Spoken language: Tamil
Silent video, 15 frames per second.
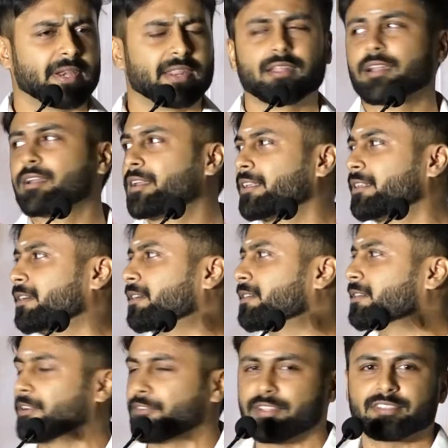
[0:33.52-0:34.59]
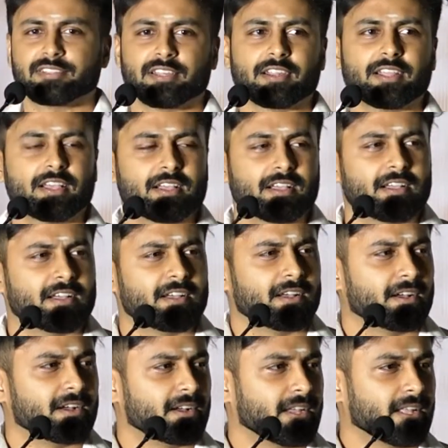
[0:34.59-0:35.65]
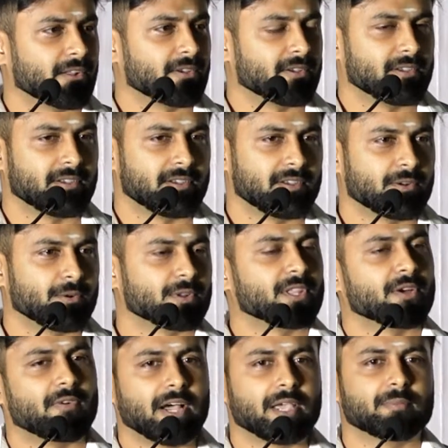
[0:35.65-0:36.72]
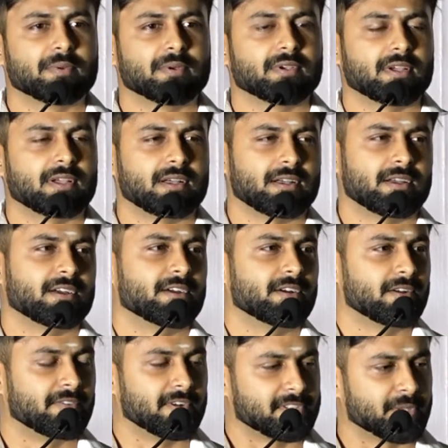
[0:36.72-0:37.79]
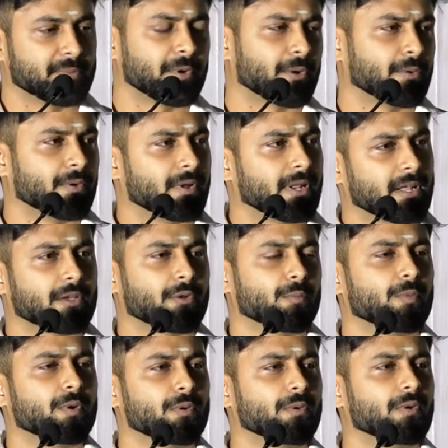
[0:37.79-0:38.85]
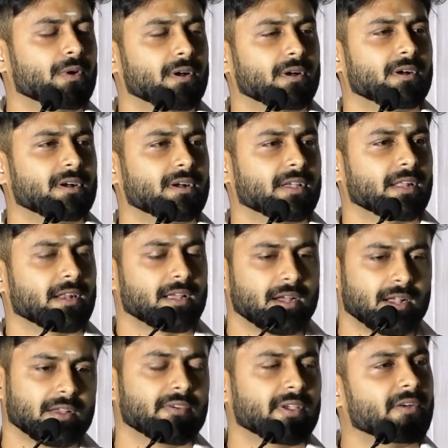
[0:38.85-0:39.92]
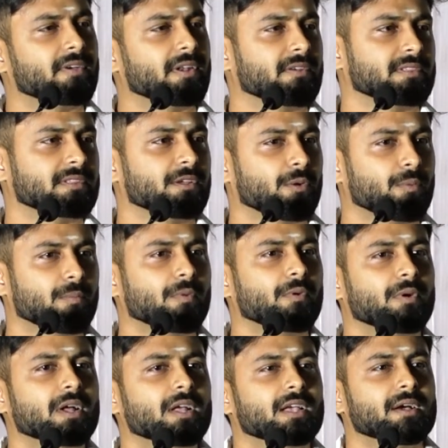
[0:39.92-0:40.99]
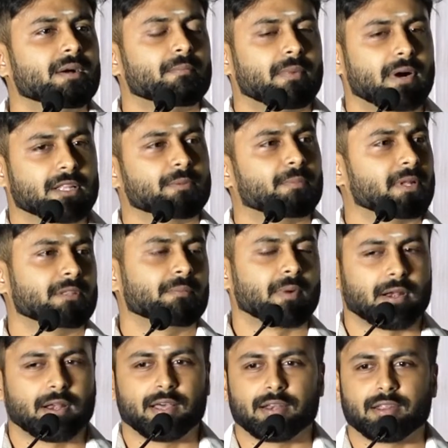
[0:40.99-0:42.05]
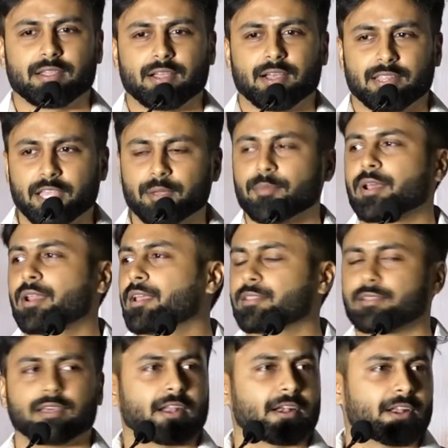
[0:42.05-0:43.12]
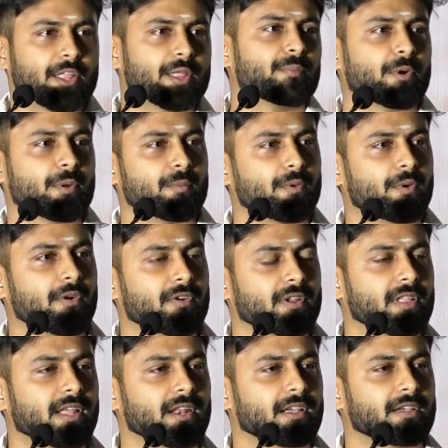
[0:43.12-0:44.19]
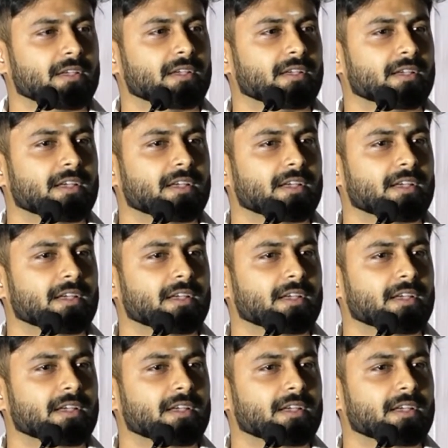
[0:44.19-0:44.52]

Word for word: பெரிய நன்றி ரவி சார் எனக்கு கொடுத்த வாய்ப்பு ஃபஸ்ட்டு படம் எனக்கு ரொம்ப எனக்காகவே அவர் வந்து ரொம்ப பார்த்து பார்த்து பண்ணார் அதே மாதிரி இந்த ரெண்டாவது படமும் அவர் தான் எனக்கு